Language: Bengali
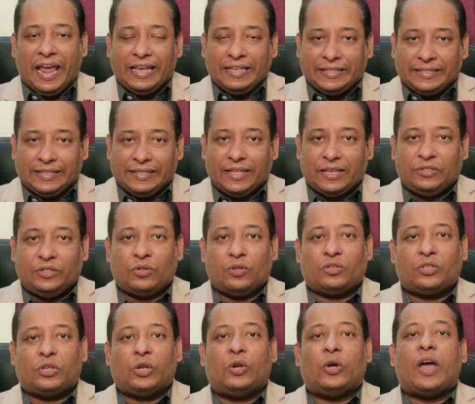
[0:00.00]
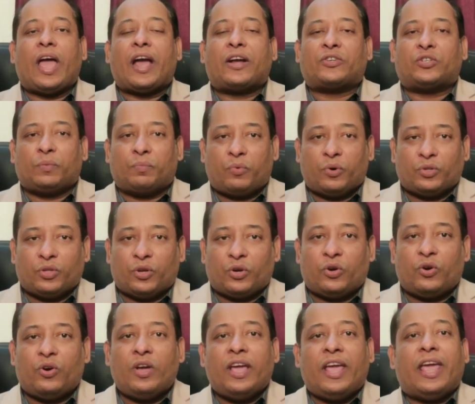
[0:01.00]
এসসিদের জন্য ছিল একশো
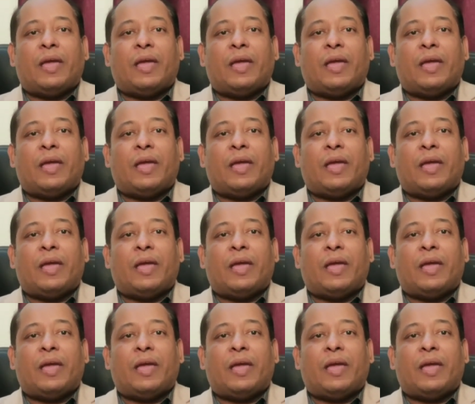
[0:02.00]
পনেরো